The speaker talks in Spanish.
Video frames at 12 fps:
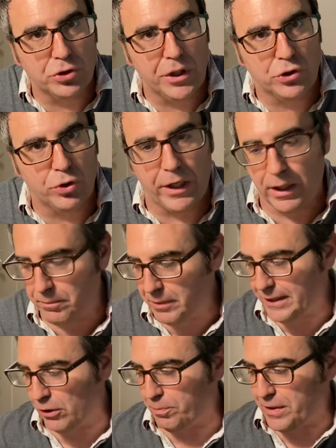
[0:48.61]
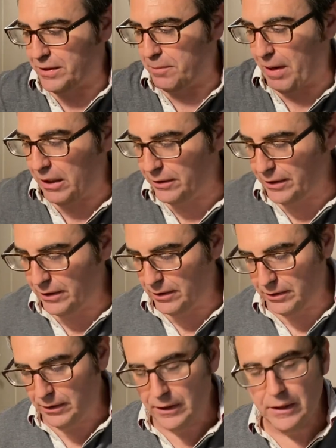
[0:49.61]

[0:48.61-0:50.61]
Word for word: De hecho, era el invitado principal del,